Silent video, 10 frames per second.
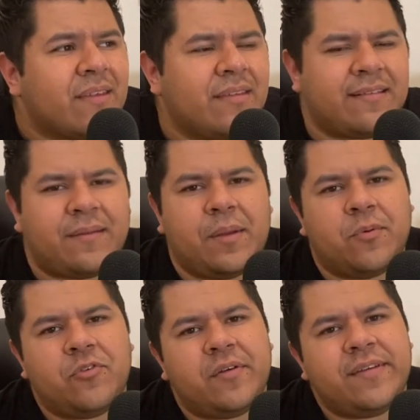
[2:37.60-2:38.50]
desde mi
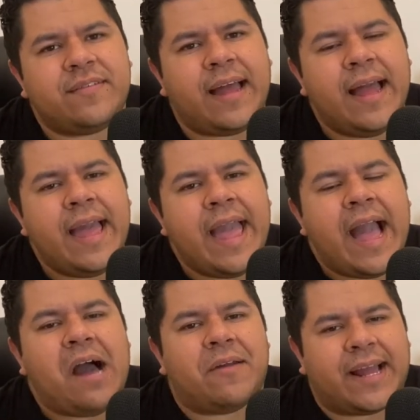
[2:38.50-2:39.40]
punto de vista,
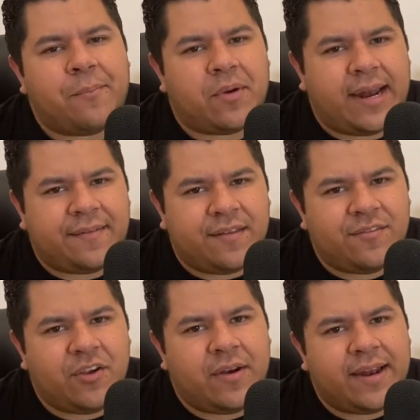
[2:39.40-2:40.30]
habrá que poner
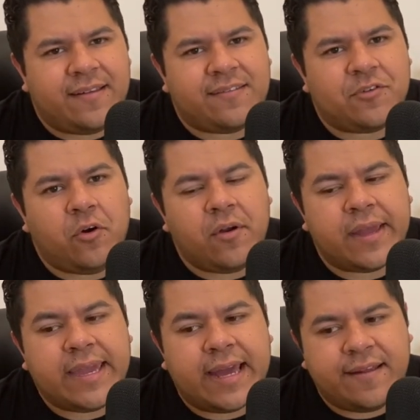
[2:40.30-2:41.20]
atención en esto
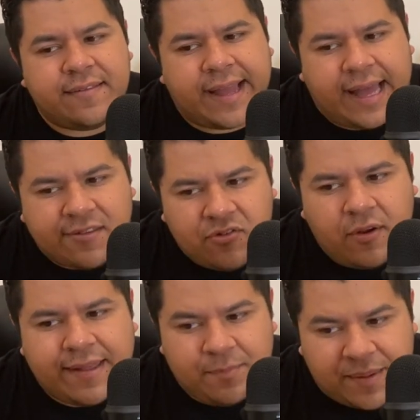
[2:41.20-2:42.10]
y en este caso
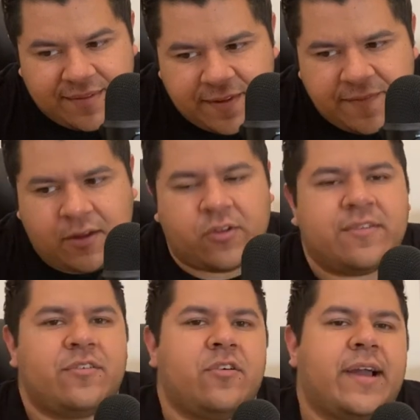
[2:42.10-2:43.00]
específico del
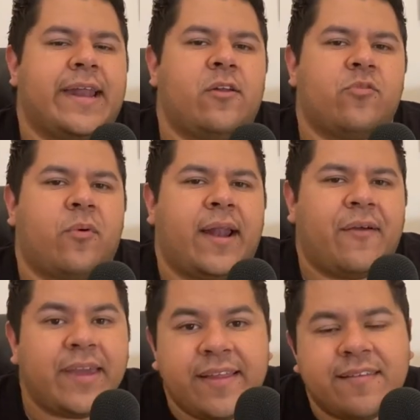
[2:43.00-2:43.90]
señor Carlos
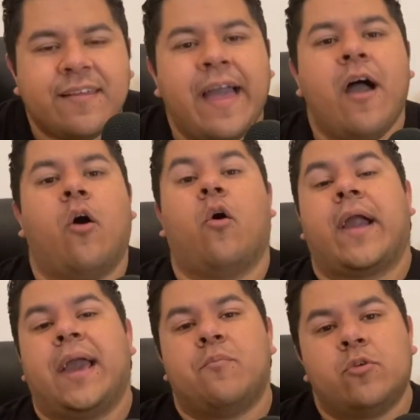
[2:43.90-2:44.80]
Bonavides, o
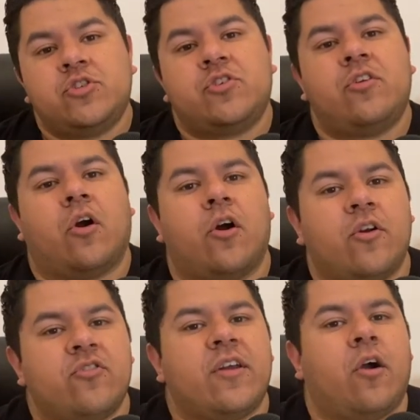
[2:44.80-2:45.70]
que muchos lo
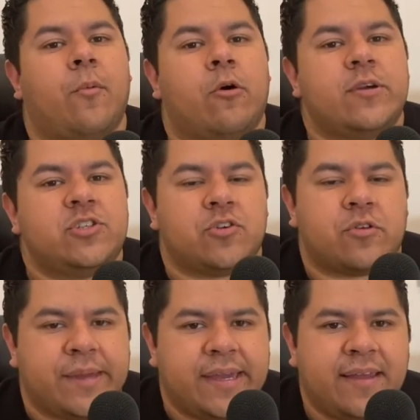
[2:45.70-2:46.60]
conocen como Huicho
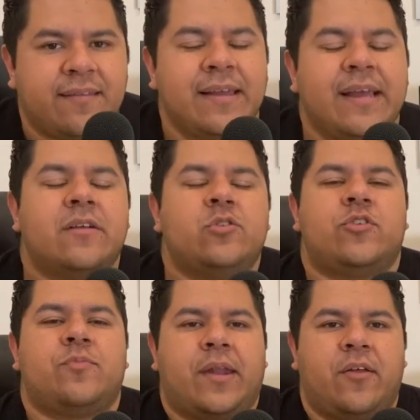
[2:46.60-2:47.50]
Domínguez. Yo
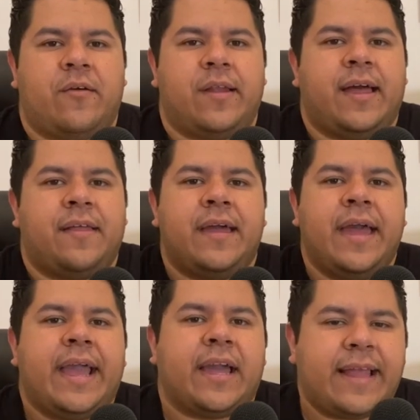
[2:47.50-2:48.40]
espero de verdad
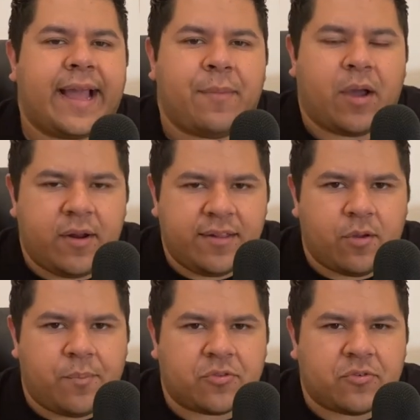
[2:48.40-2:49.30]
que tenga mejores
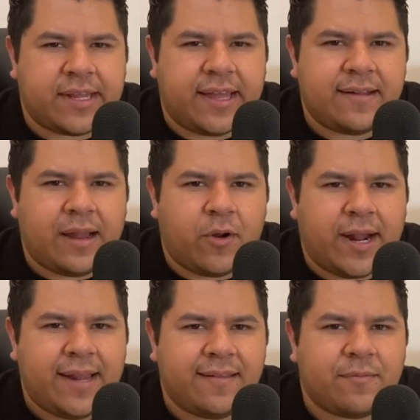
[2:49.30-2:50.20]
oportunidades
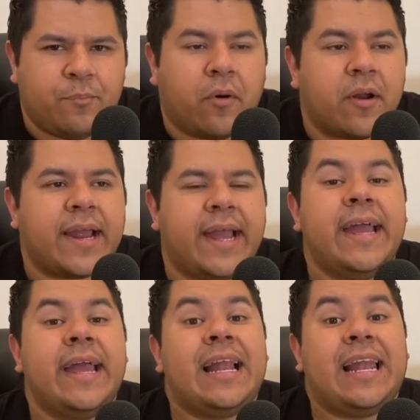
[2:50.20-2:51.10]
laborales porque
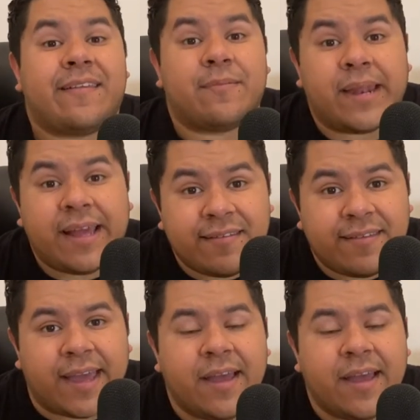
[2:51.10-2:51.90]
las merece,